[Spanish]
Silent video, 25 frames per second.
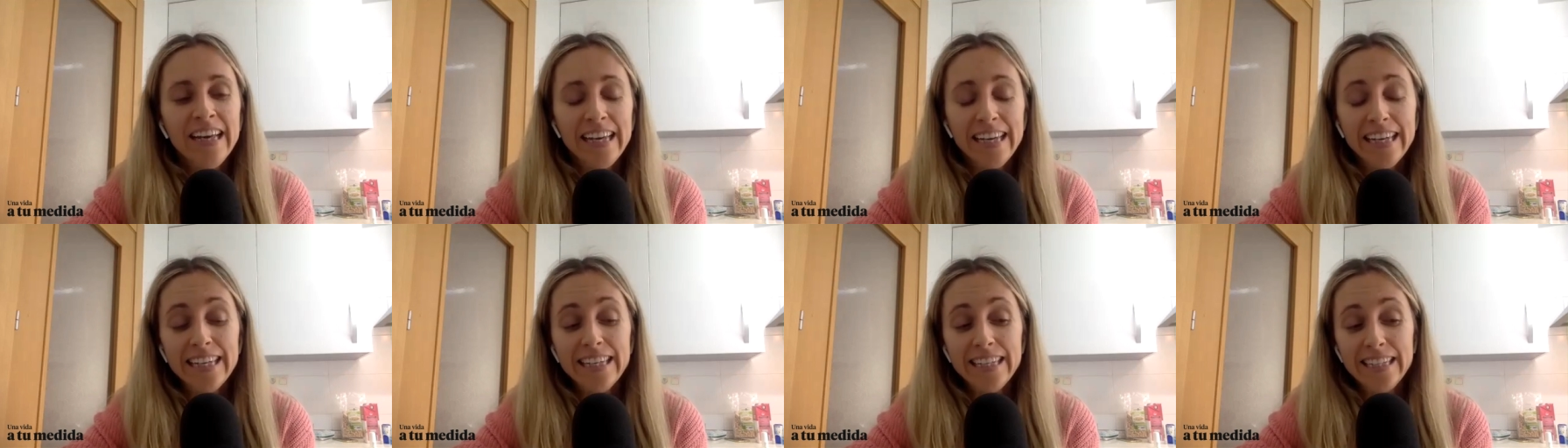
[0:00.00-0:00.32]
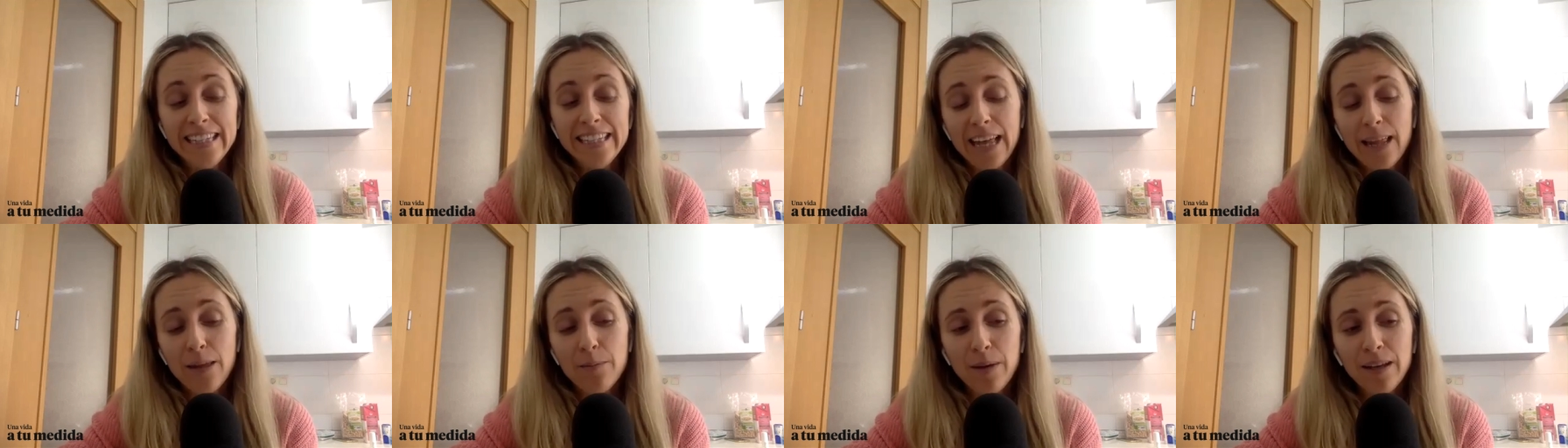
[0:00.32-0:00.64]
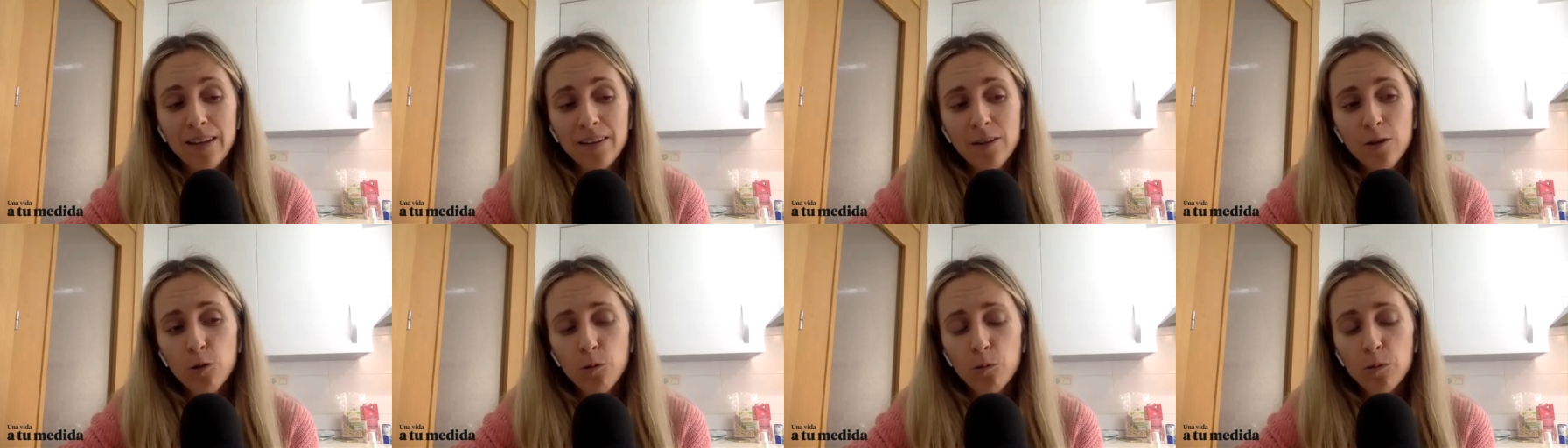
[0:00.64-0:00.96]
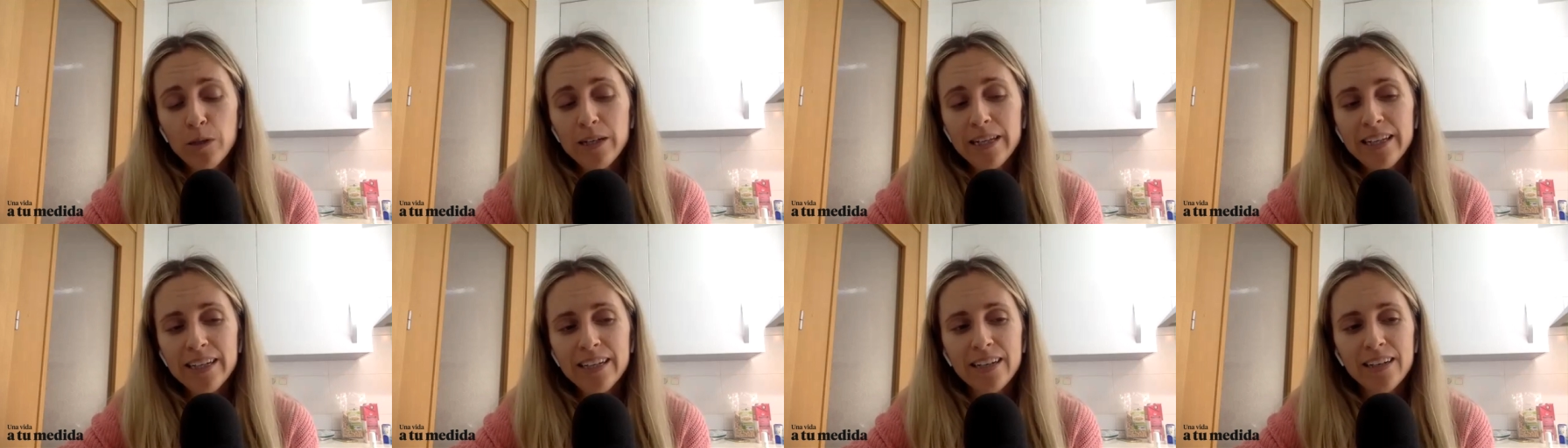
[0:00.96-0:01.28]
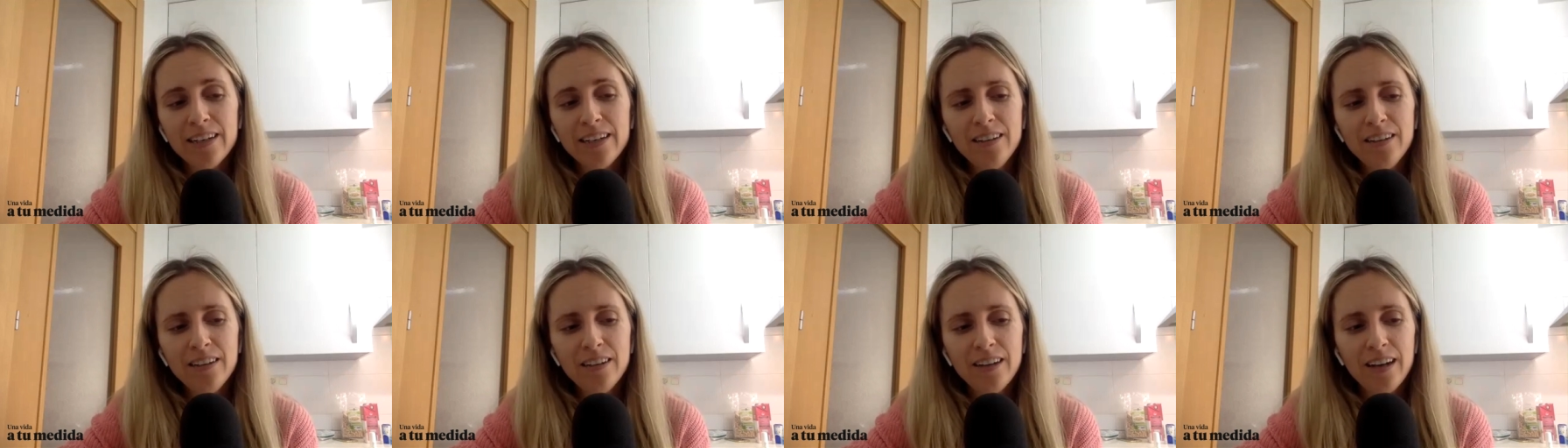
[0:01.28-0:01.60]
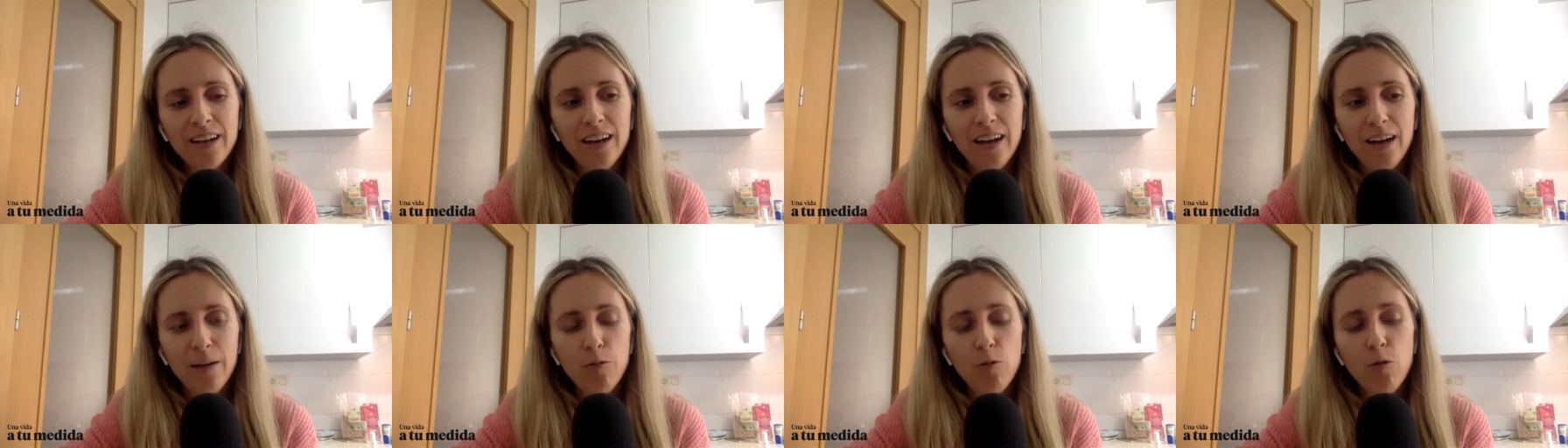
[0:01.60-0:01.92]
y, y además te obliga
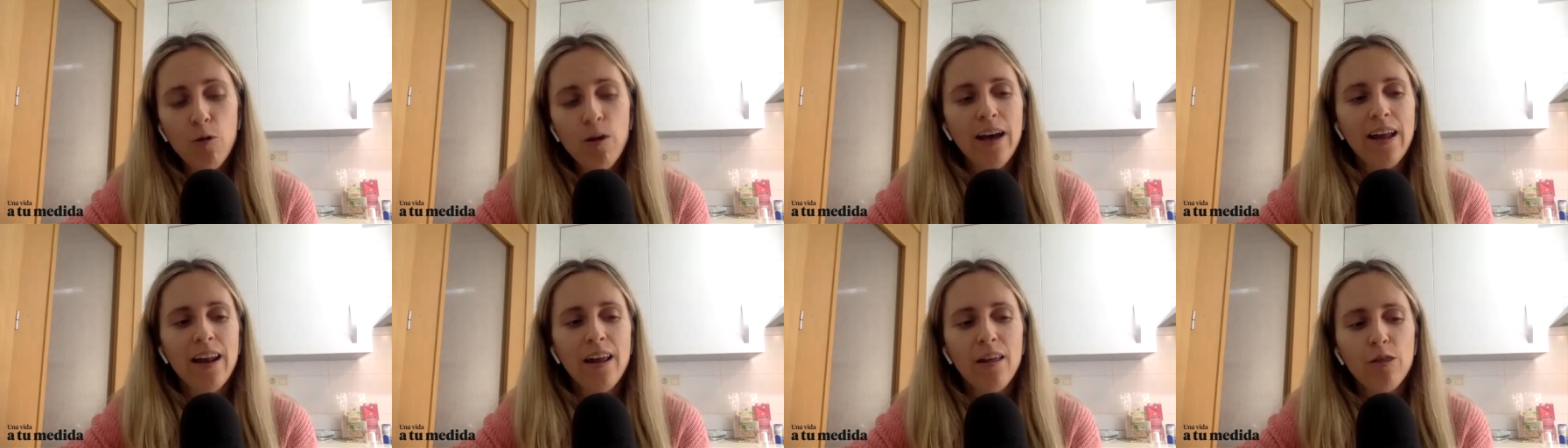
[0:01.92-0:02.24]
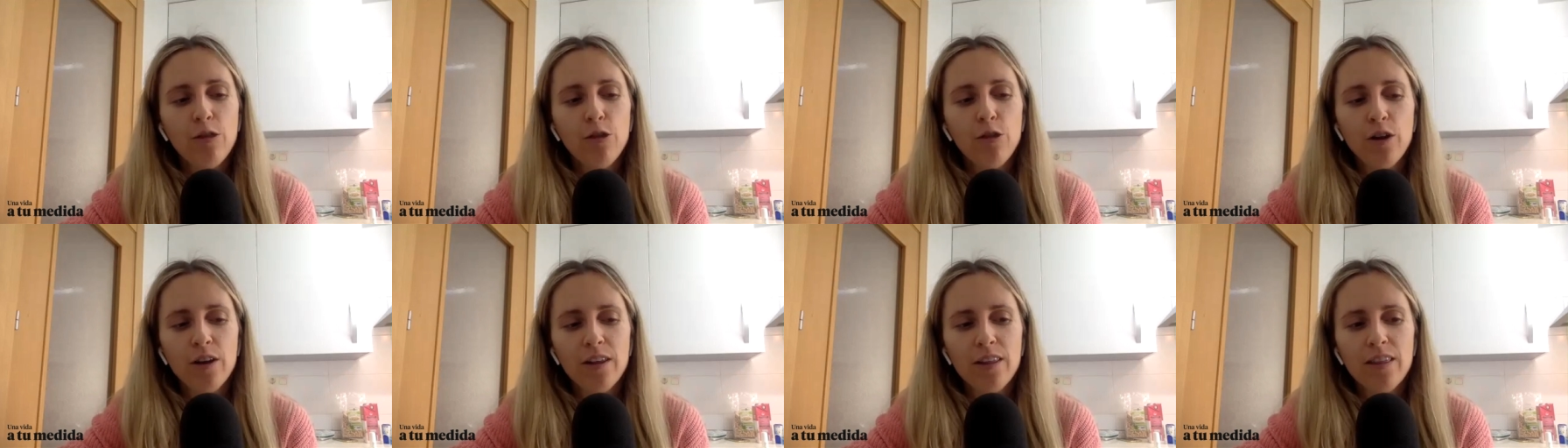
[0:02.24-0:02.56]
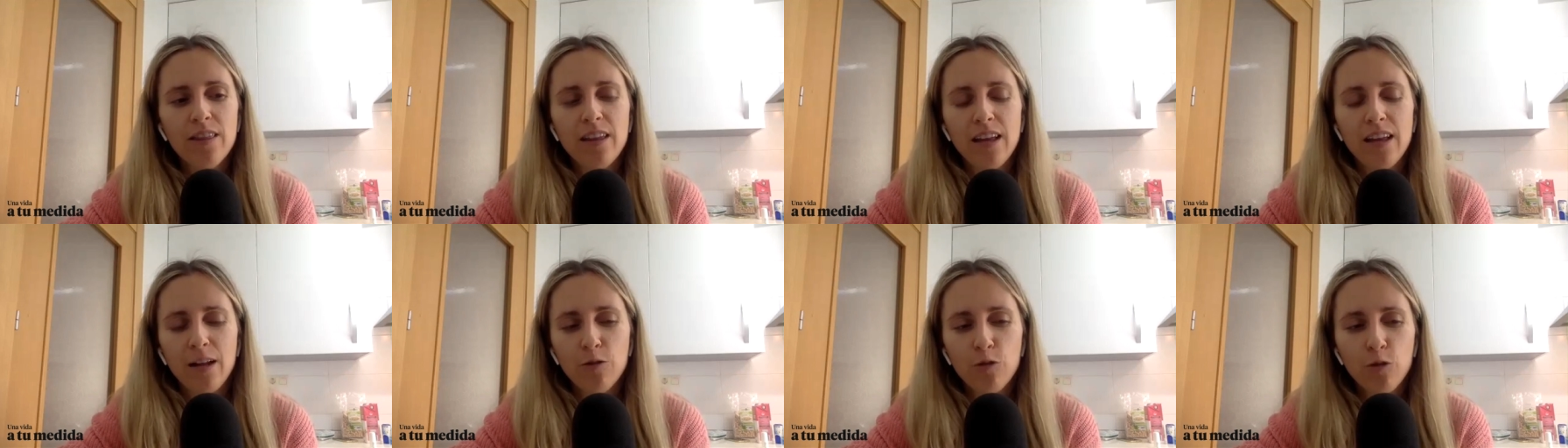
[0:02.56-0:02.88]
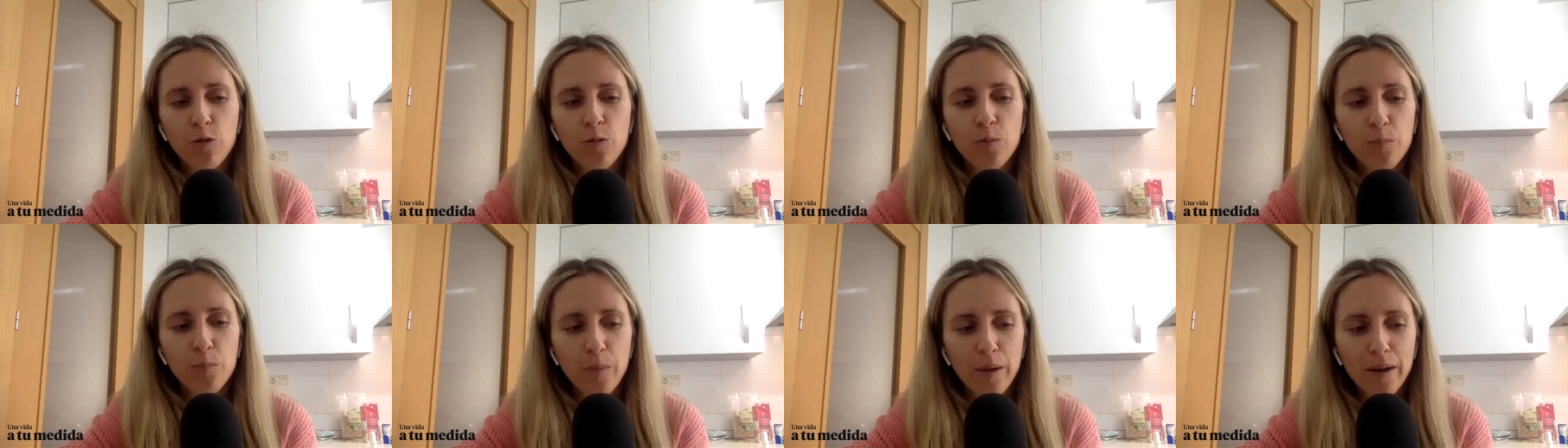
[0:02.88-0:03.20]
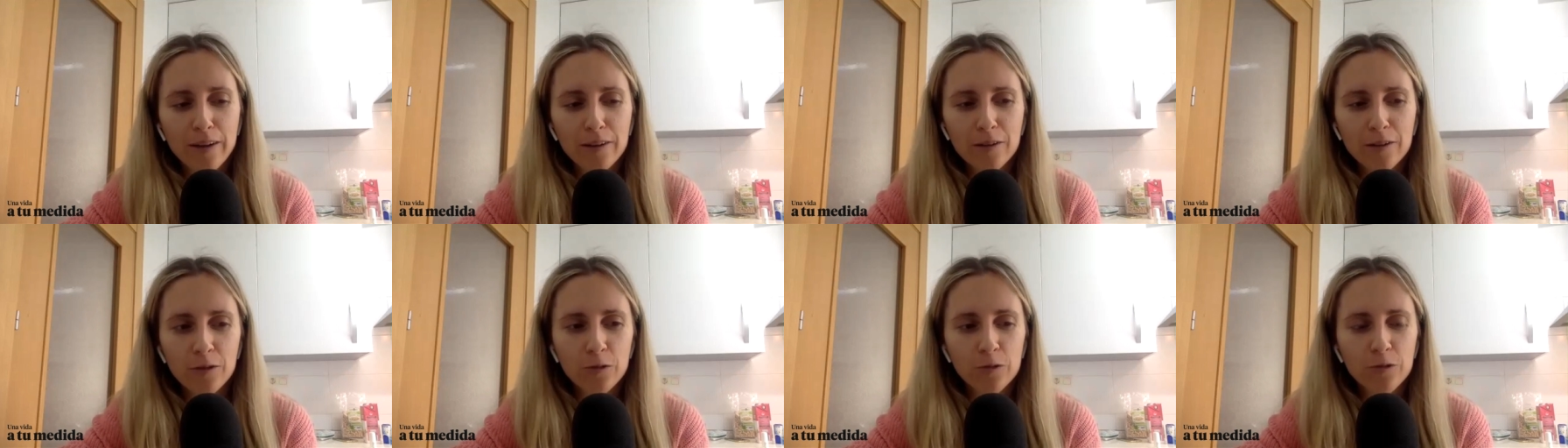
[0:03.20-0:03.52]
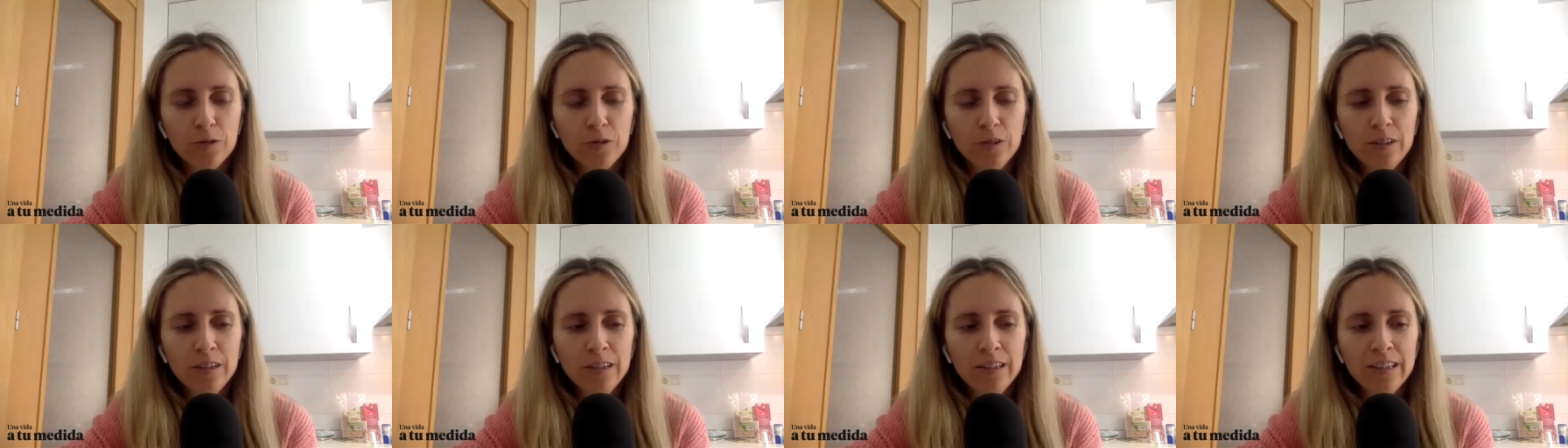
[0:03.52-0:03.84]
a buscar acciones de alto
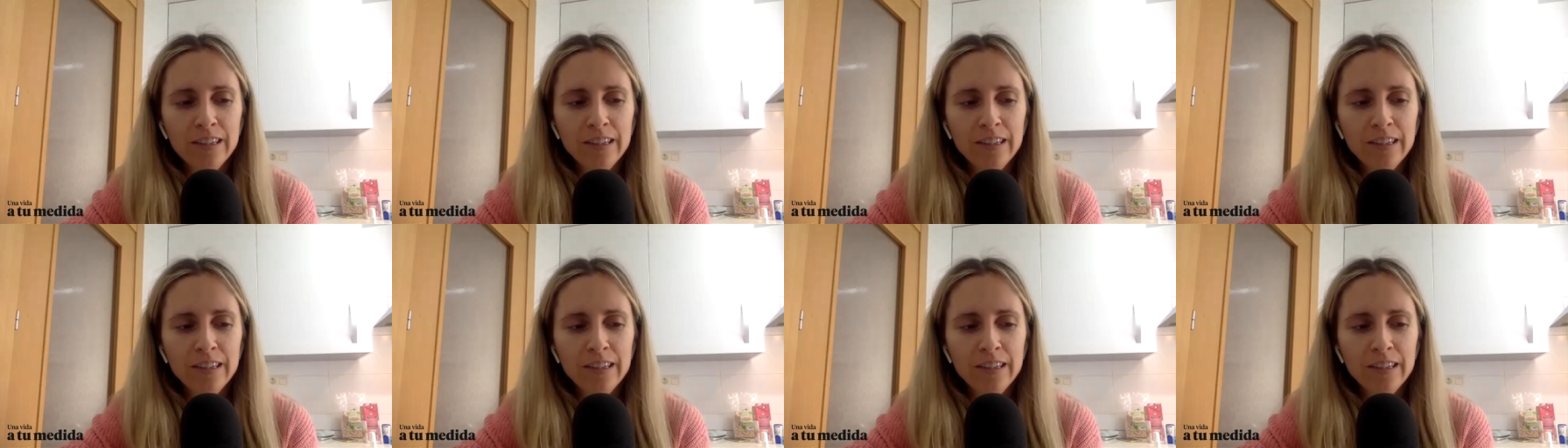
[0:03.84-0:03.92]
impacto